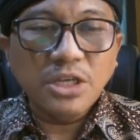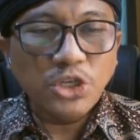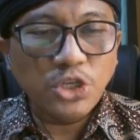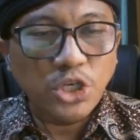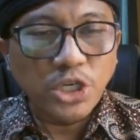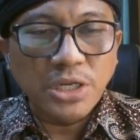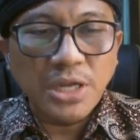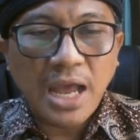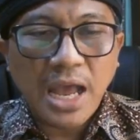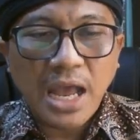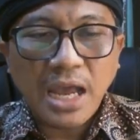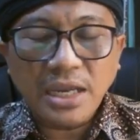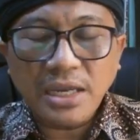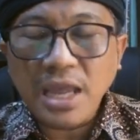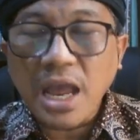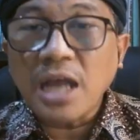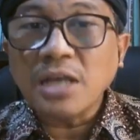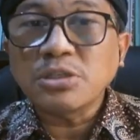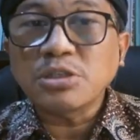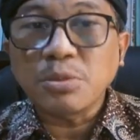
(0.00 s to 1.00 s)
Cina
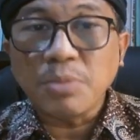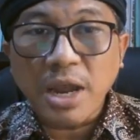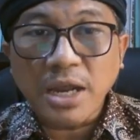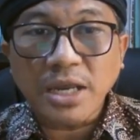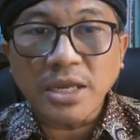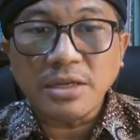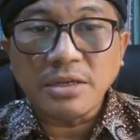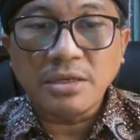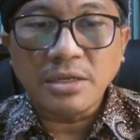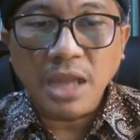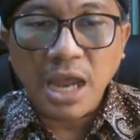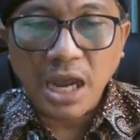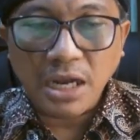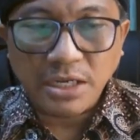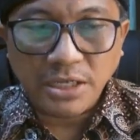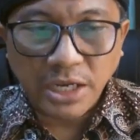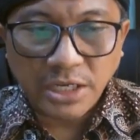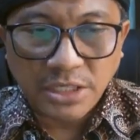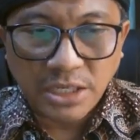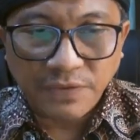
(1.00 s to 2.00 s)
yang semakin
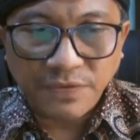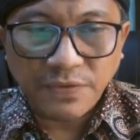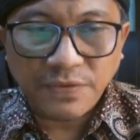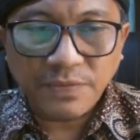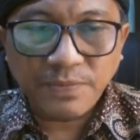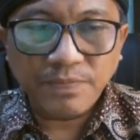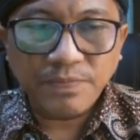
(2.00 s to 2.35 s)
agresif.